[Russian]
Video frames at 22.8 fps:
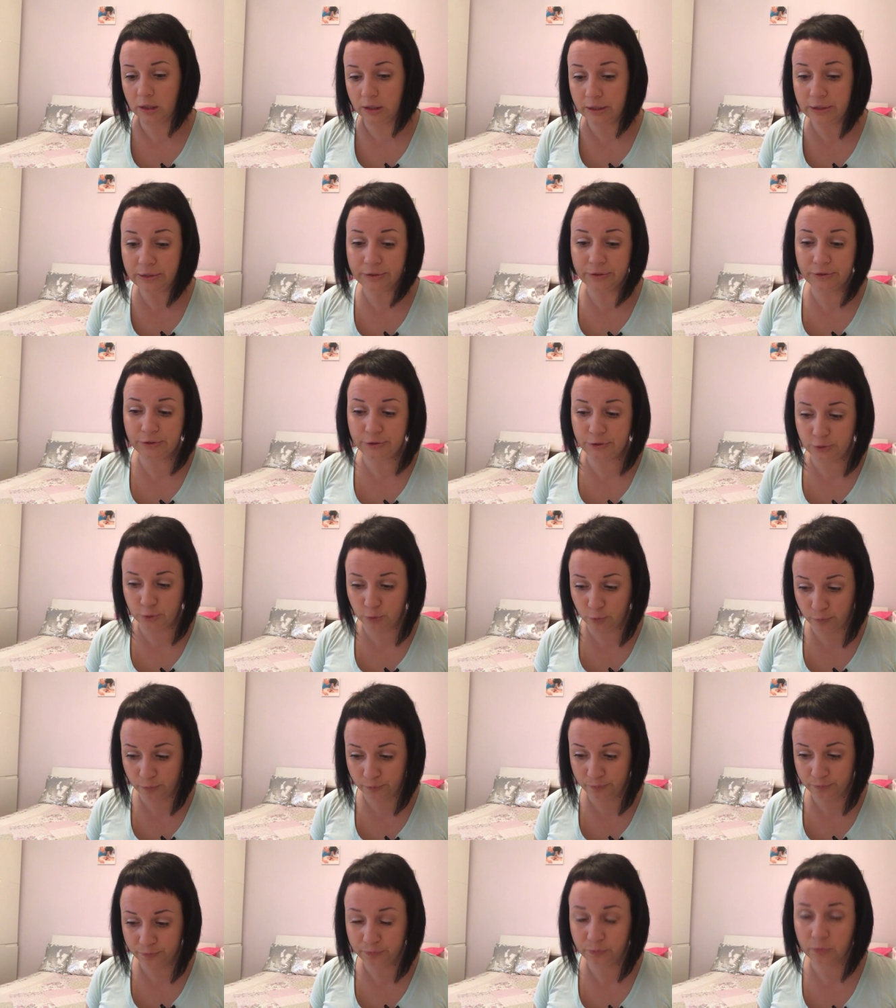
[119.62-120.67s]
и
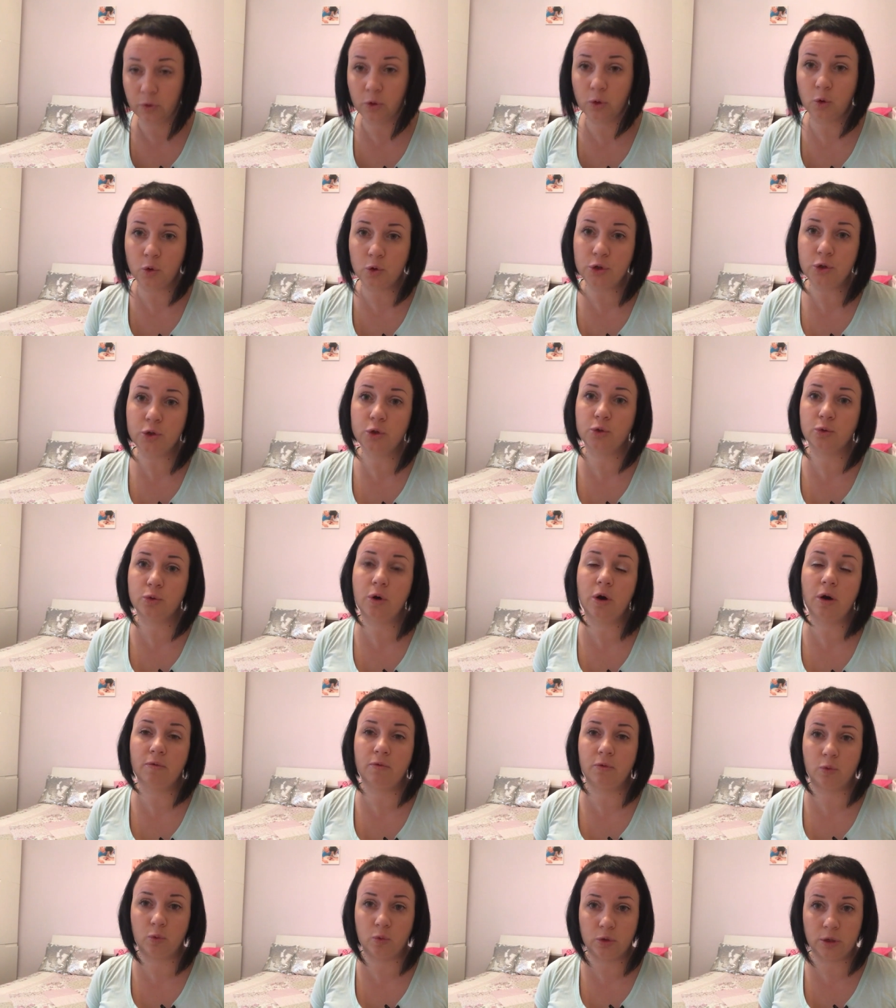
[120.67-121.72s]
изюм, то есть
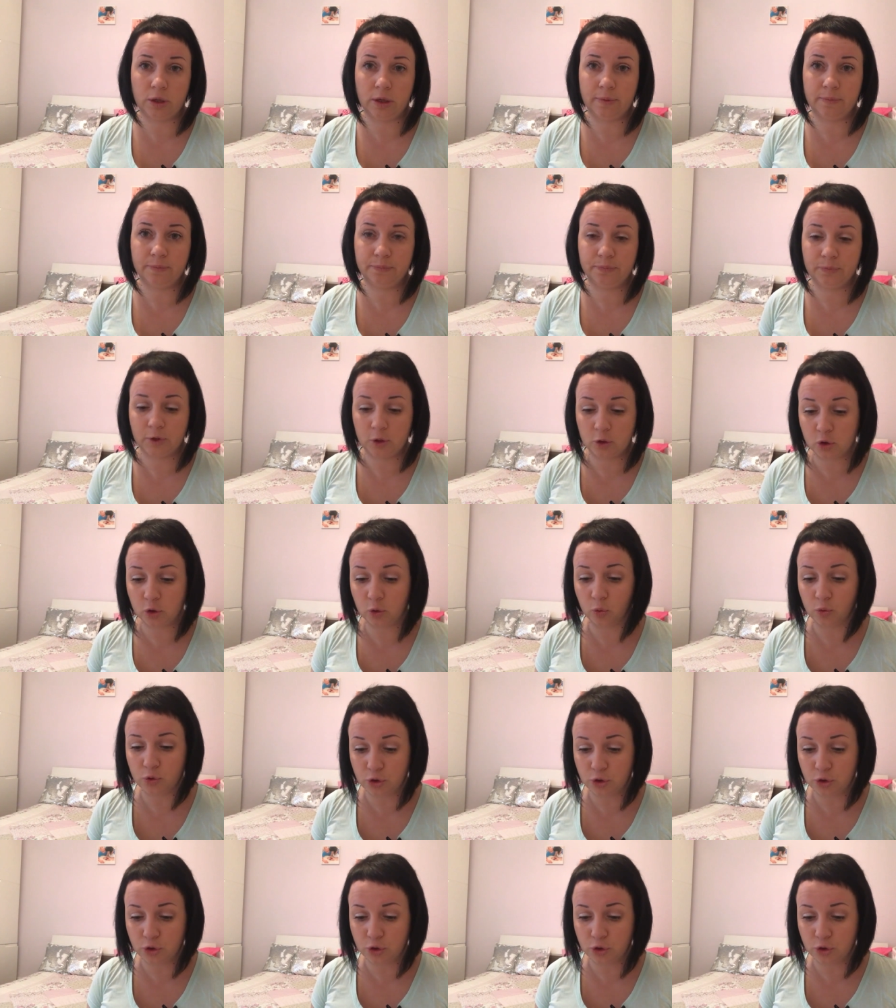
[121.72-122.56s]
сухофрукты, что